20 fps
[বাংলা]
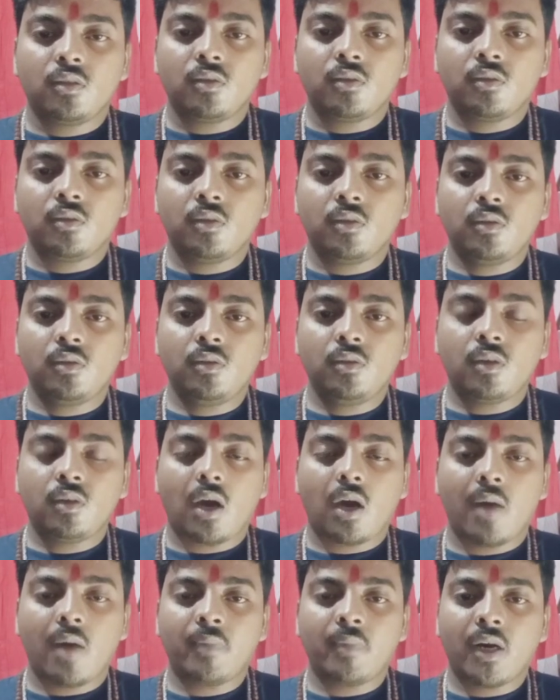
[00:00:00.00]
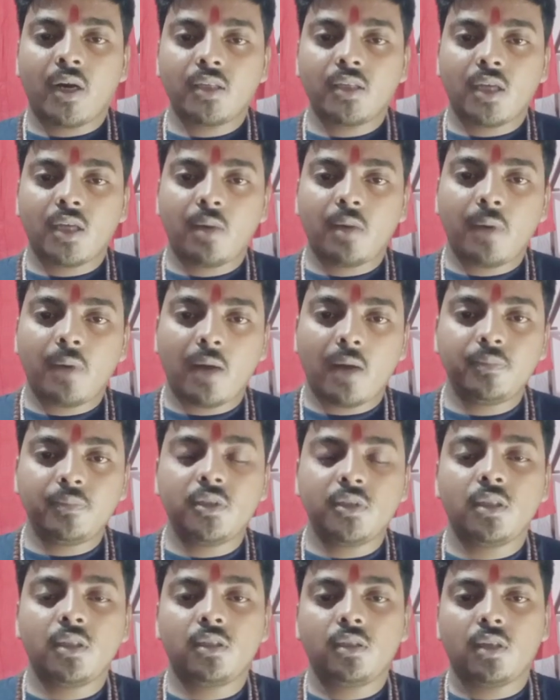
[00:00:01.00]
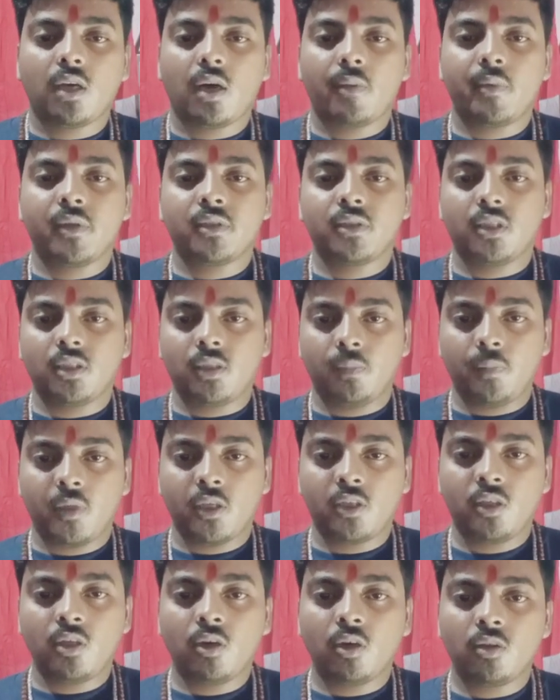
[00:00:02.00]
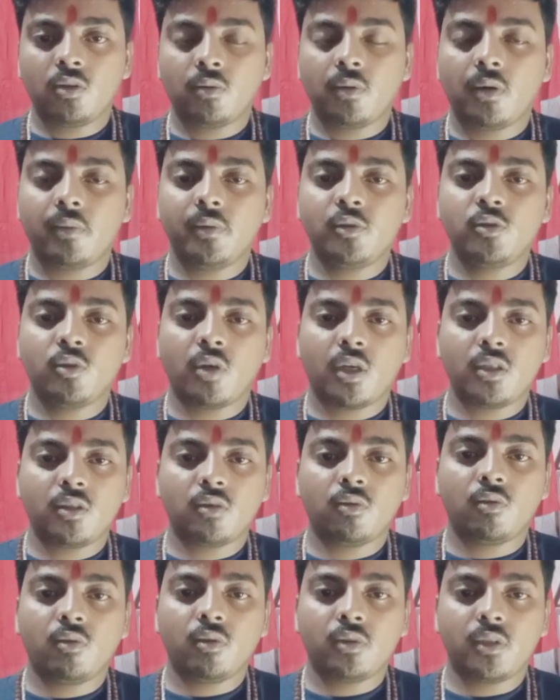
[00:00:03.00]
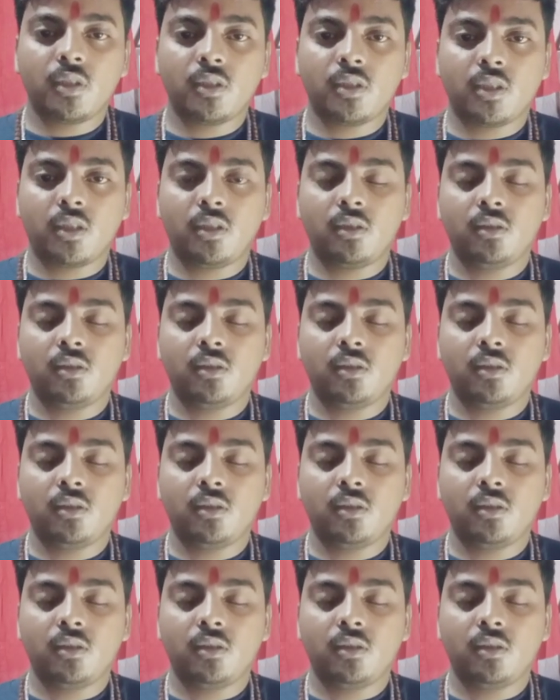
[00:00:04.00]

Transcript: তো আপনারা যারা ভাবছেন আমার সাথে ব্যক্তিগতভাবে যোগাযোগ করতে চান